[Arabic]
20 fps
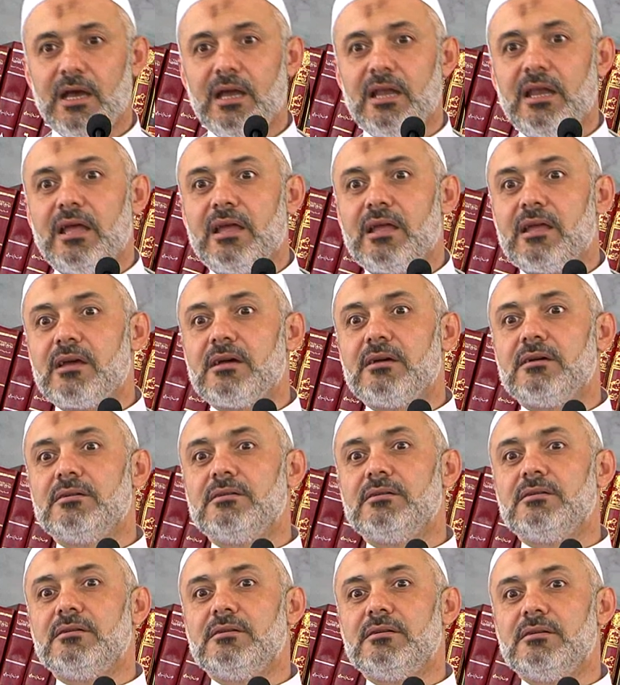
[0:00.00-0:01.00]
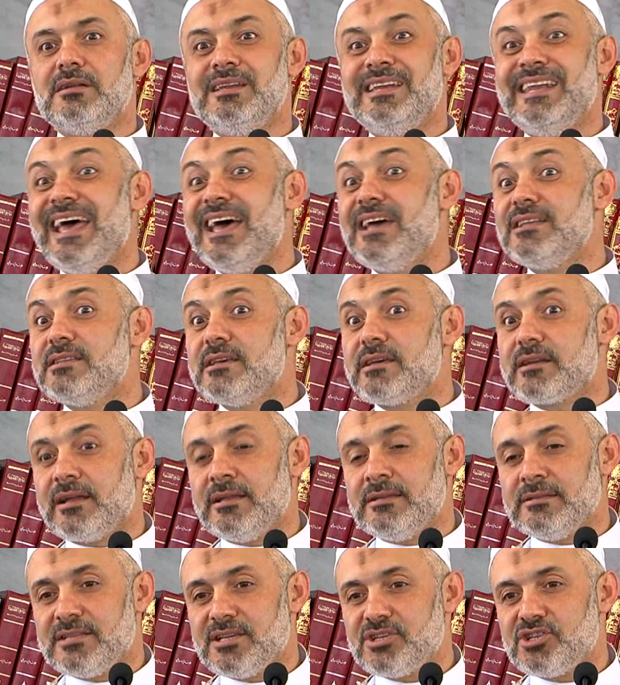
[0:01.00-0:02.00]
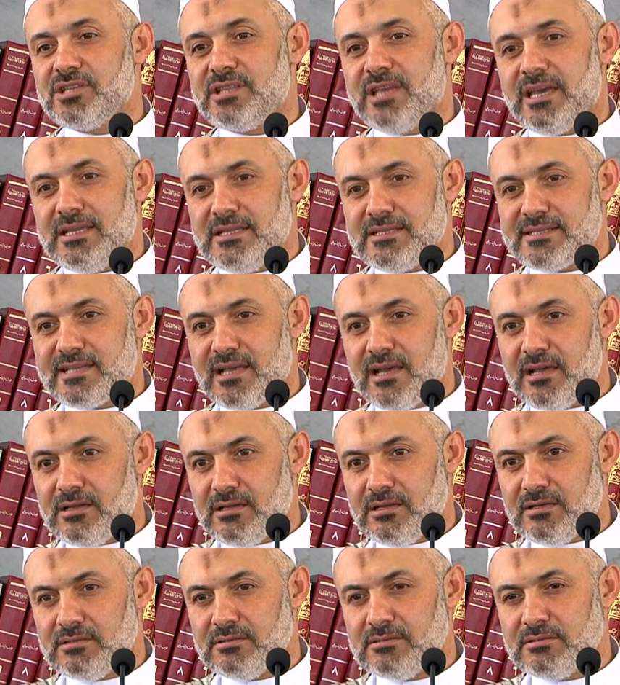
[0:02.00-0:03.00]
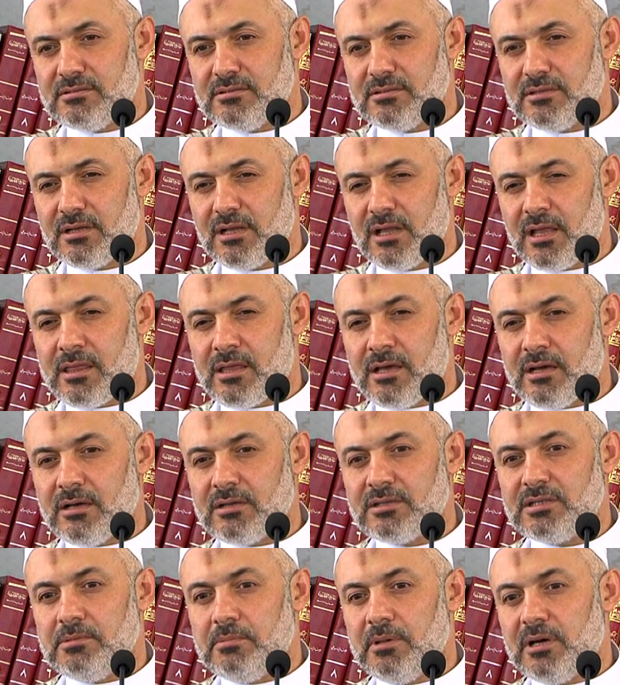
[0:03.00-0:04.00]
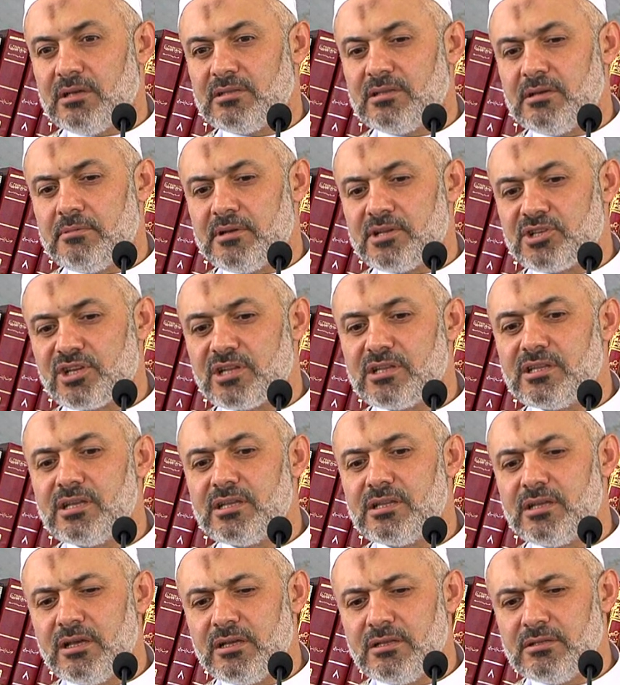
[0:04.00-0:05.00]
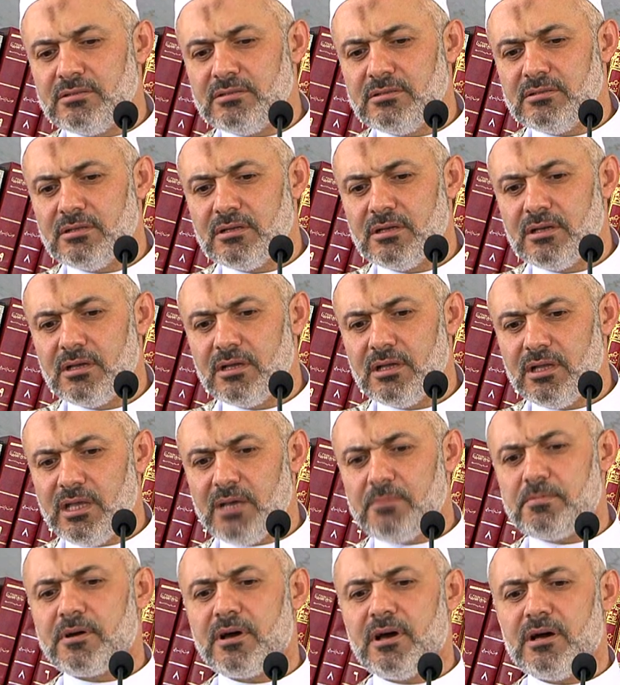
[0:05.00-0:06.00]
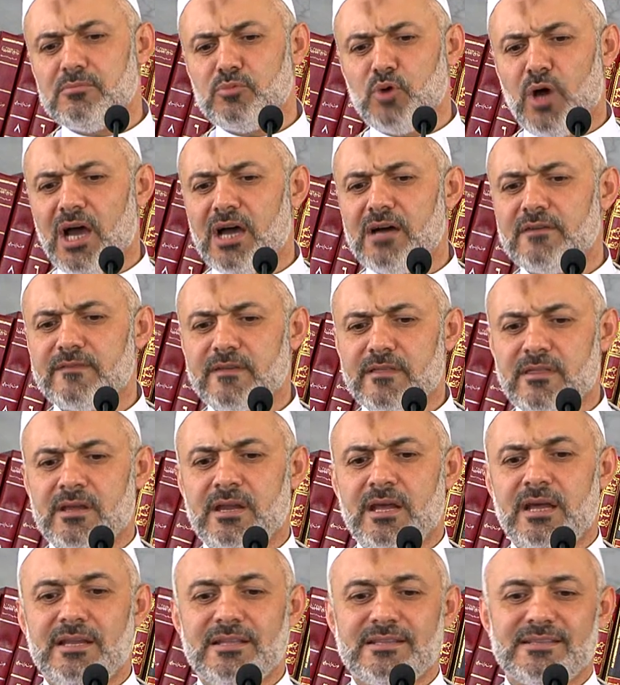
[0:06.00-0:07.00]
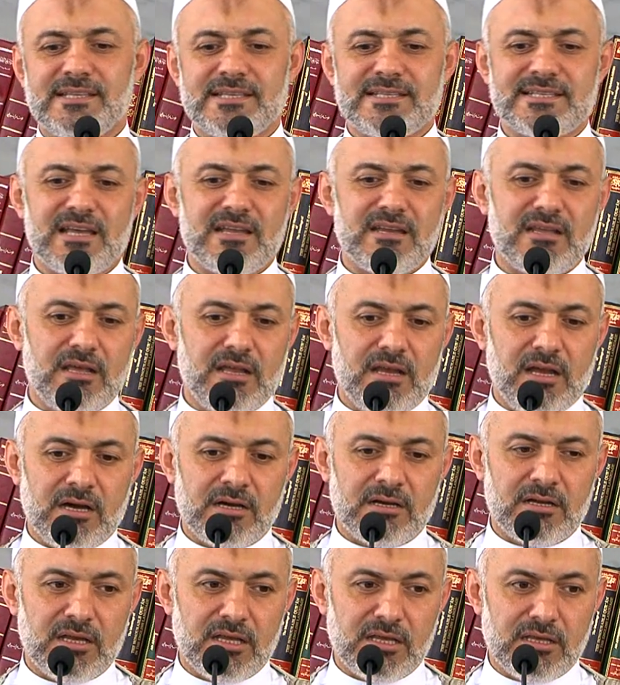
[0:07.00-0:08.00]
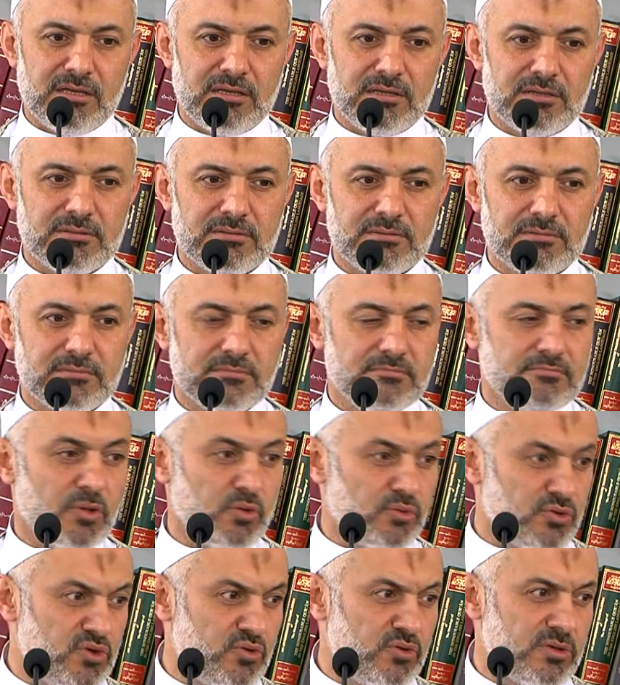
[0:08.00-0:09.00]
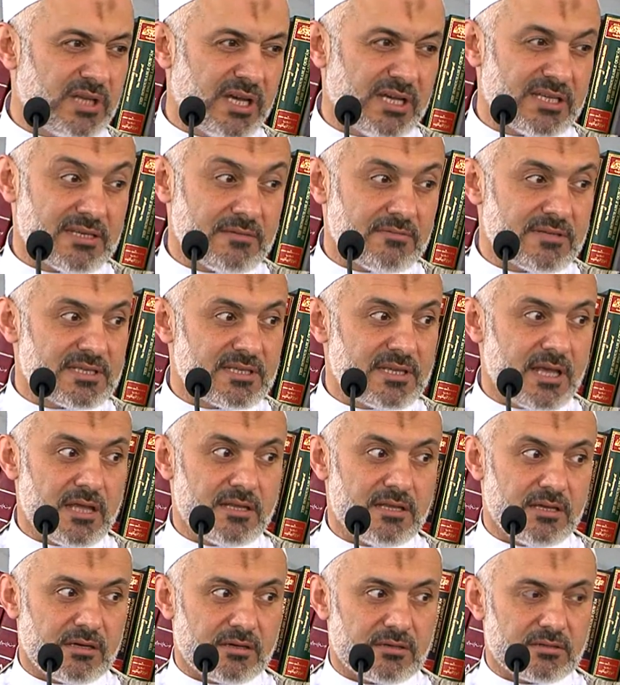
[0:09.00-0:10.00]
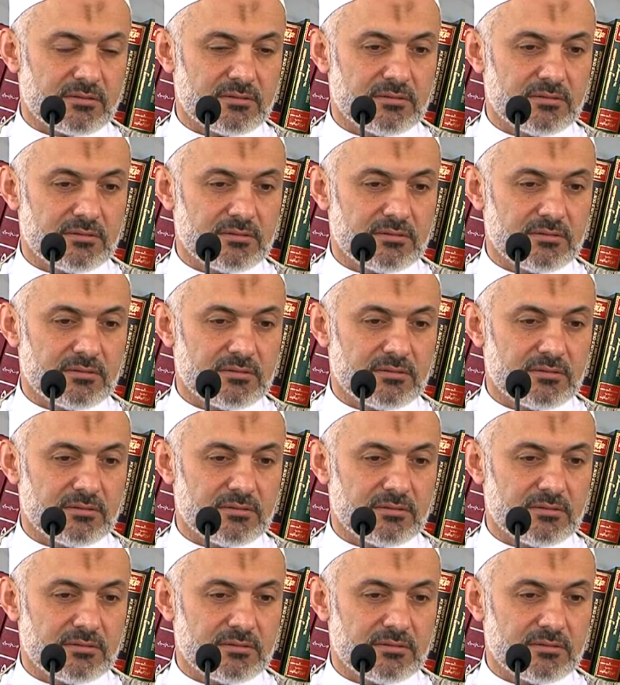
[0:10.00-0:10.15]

هلا نادر ان تجد انسانا اذا غضب غضبا شديدا يبقى محافظا على اتزانه العقلي موجود هذا بس نادر